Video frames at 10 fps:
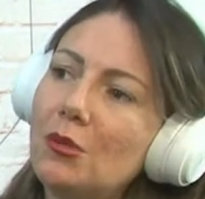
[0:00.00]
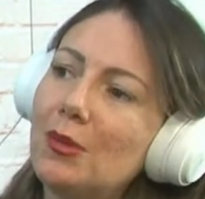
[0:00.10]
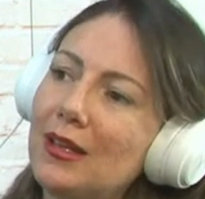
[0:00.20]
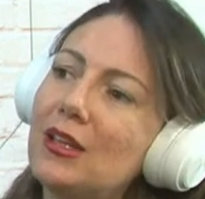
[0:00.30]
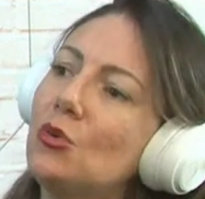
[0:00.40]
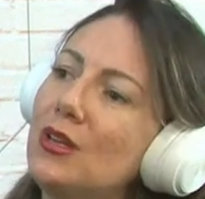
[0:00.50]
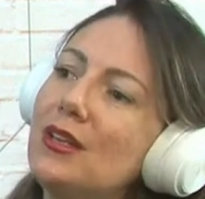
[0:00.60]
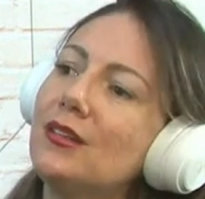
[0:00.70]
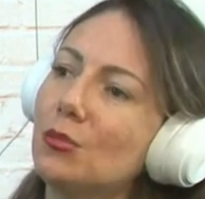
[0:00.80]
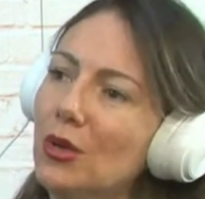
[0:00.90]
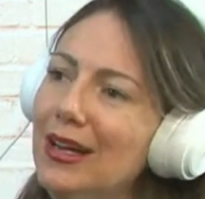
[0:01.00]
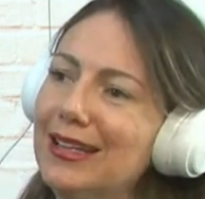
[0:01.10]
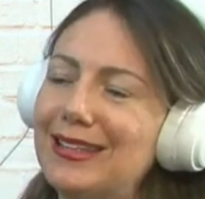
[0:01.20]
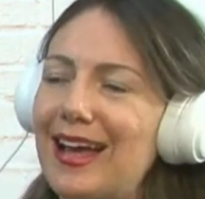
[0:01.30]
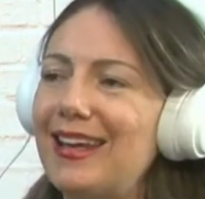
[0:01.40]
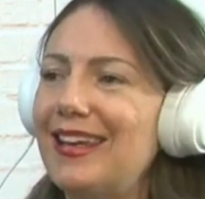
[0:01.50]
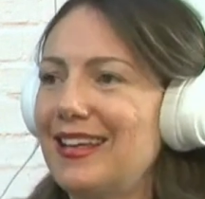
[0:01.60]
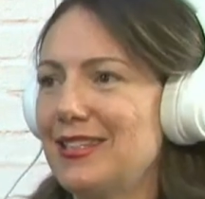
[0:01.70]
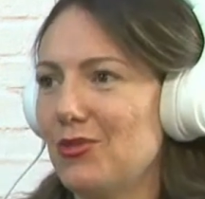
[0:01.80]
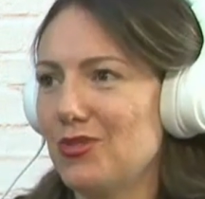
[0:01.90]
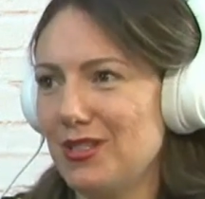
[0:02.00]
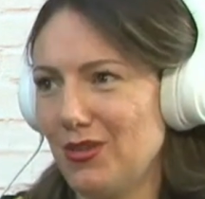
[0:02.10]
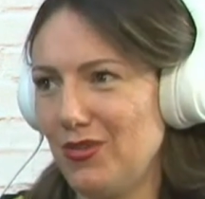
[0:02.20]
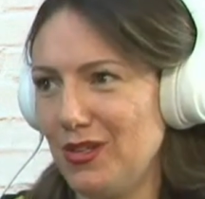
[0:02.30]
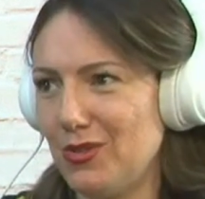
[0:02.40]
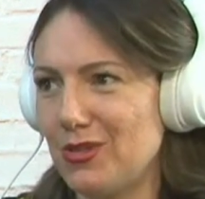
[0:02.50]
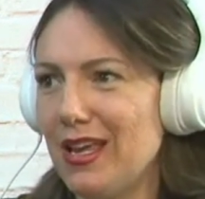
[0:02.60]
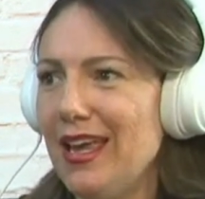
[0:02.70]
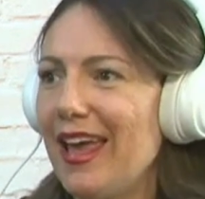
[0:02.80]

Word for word: empreendedorismo está na questão de serviços.